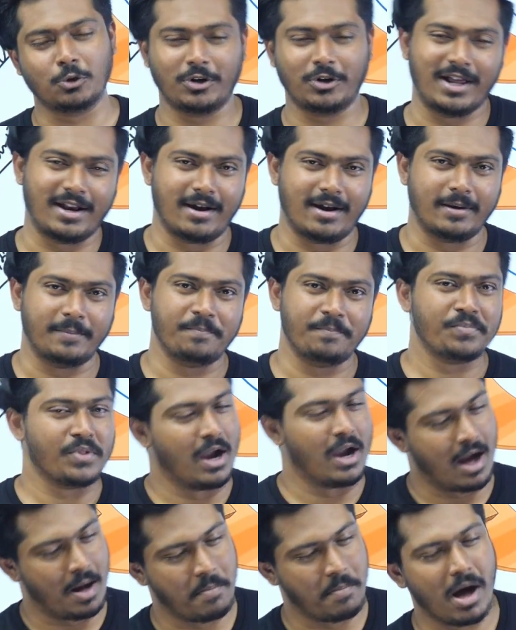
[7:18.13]
சொன்னேன் நான்
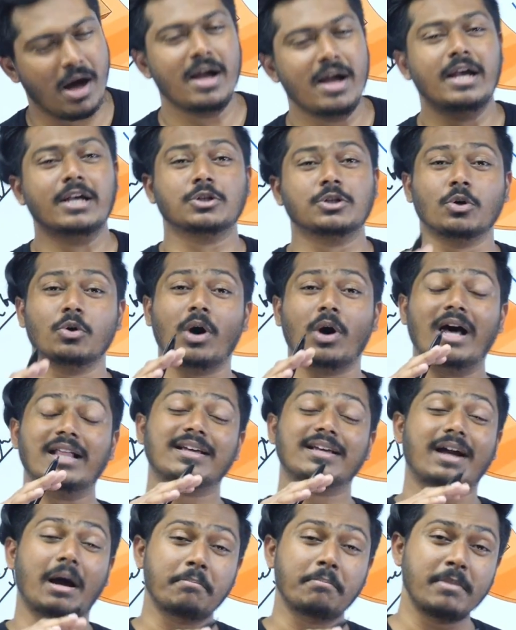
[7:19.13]
ஆமாம் ஸோ
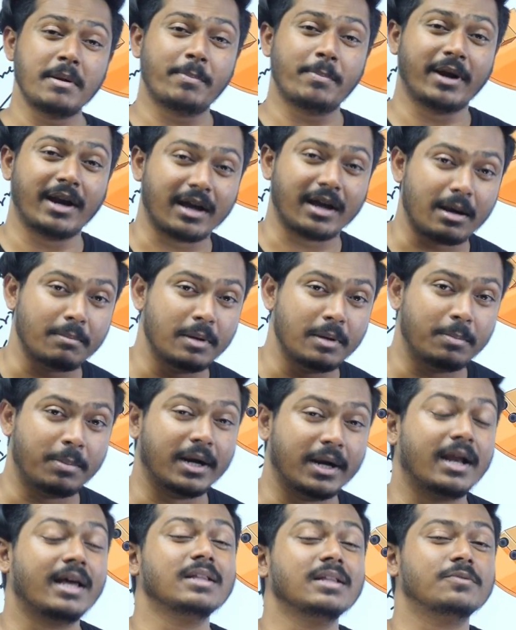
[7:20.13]
அது கம்மி பண்ண கம்மி
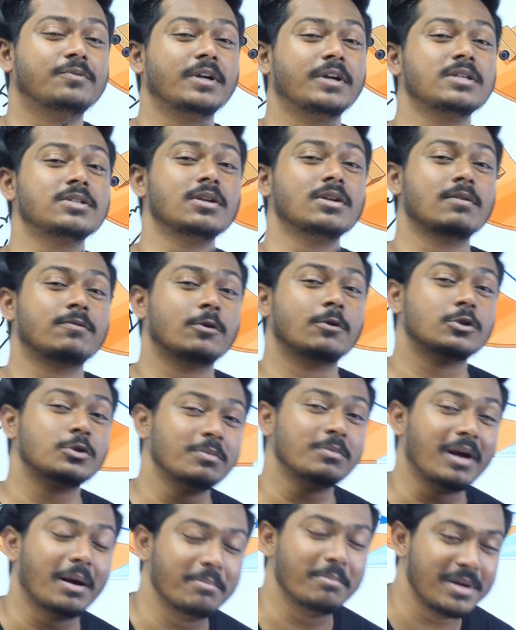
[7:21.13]
பண்ண இந்த ஃப்ரிக்ஷனல்
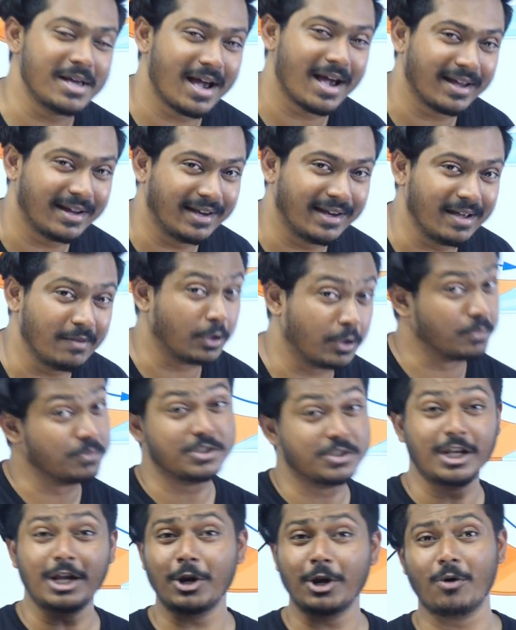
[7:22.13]
ஃபோர்ஸும் கம்மியாகிக்கிட்டே வரும்
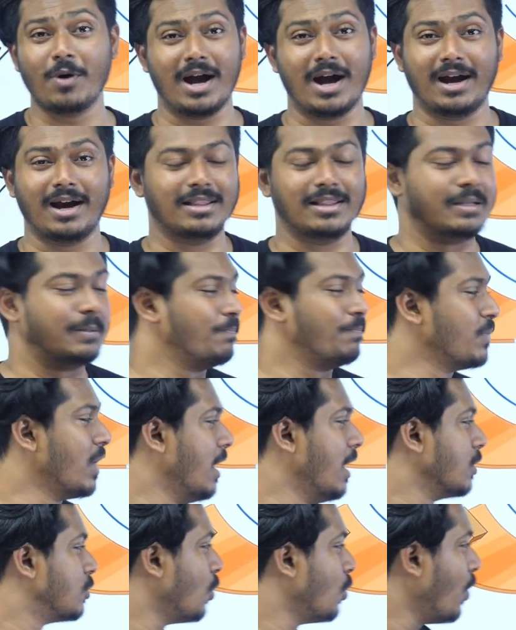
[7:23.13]
ஜீரோ ஆகாது
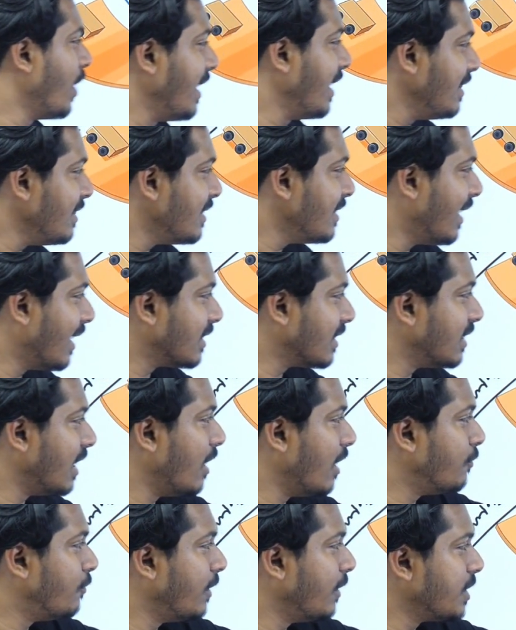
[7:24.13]
ஸோ இந்த
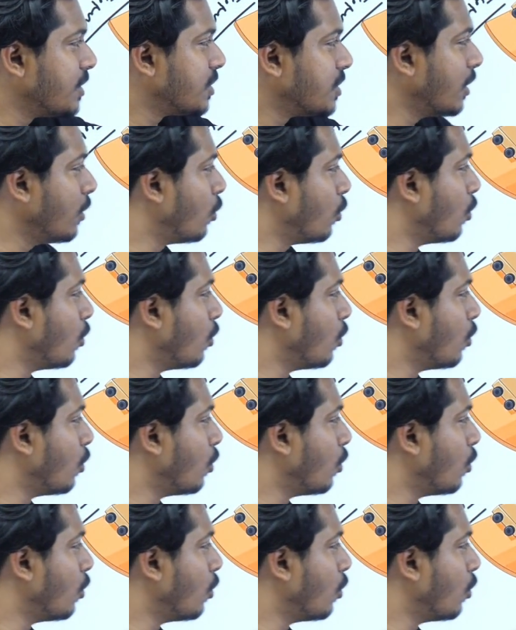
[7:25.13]
இடத்துல ஃப்ரிக்ஷன்